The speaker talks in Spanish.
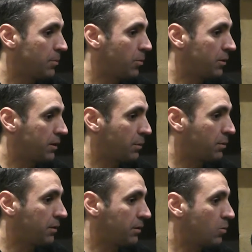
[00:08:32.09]
poder
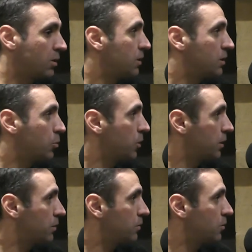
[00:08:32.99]
hacer cualquier tipo de
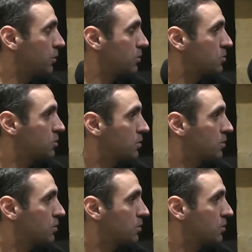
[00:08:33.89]
ejercicio con ellos.